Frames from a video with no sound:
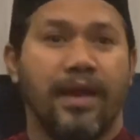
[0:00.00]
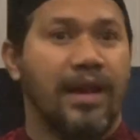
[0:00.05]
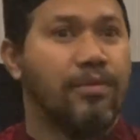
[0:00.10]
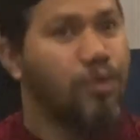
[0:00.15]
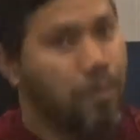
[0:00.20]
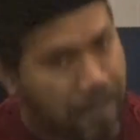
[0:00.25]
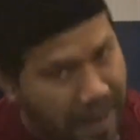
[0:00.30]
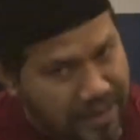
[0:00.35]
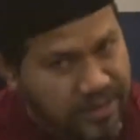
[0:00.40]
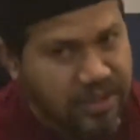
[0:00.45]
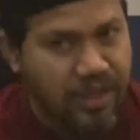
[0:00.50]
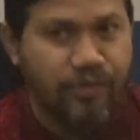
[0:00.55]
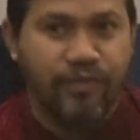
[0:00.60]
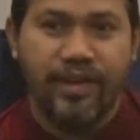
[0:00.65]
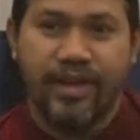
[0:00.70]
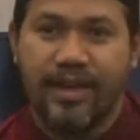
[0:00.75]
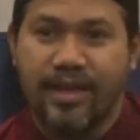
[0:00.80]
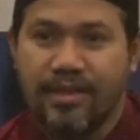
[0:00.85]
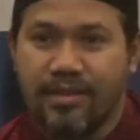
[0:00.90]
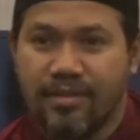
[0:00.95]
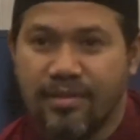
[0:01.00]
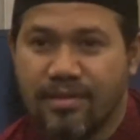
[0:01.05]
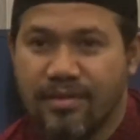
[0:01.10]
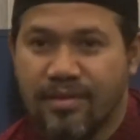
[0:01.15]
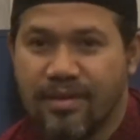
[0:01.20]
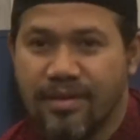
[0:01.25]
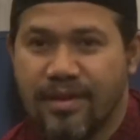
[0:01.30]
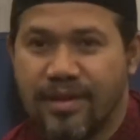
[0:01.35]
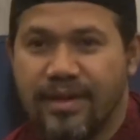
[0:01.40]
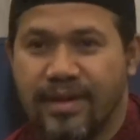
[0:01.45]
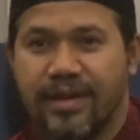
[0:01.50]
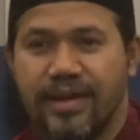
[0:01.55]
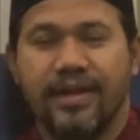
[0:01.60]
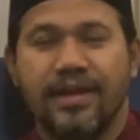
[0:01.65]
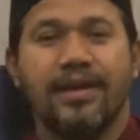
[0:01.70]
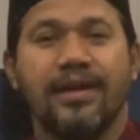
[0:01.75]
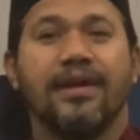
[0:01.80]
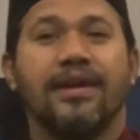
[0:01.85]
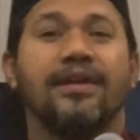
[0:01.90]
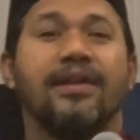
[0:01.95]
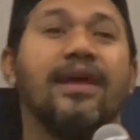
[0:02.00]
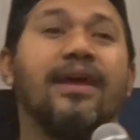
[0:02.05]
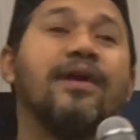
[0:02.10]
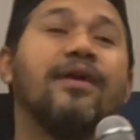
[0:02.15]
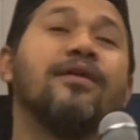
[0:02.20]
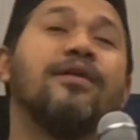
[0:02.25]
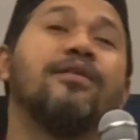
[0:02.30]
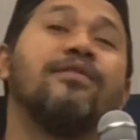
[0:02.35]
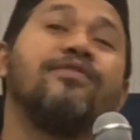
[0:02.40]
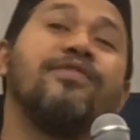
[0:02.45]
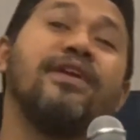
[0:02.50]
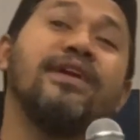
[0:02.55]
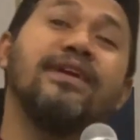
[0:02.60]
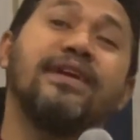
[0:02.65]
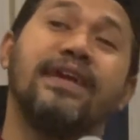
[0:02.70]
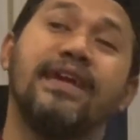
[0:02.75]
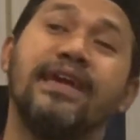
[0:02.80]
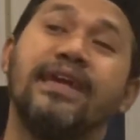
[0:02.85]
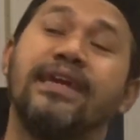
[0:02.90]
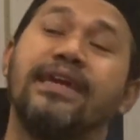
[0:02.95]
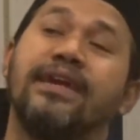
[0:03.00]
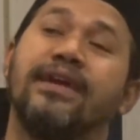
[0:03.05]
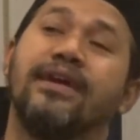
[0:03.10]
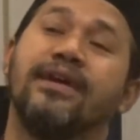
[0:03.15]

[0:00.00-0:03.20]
Ilmu pasti fikih itu. Nah, fikih